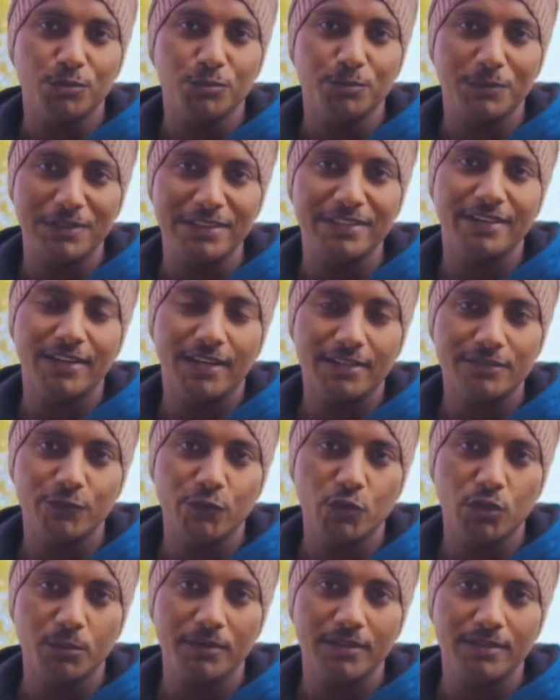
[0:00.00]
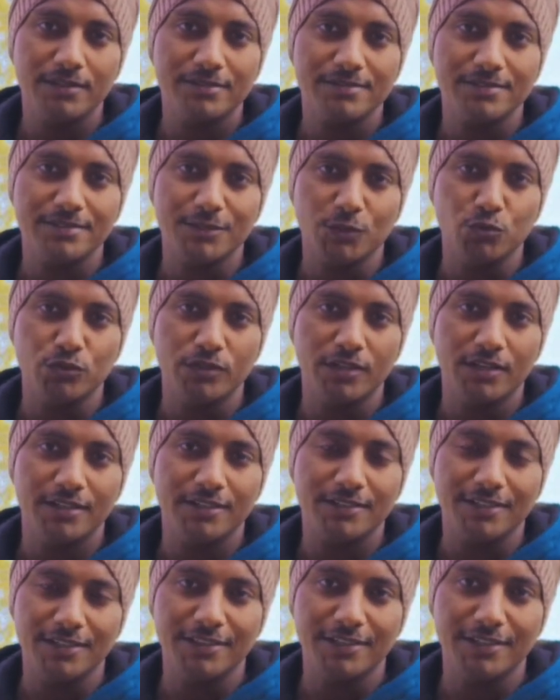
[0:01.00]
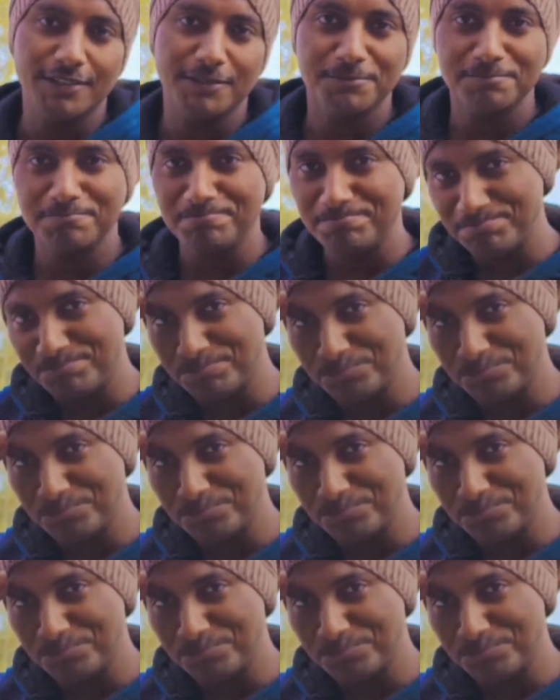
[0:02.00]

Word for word: मिलते हैं नेक्स्ट वीडियो में सी यू देयर टिल देन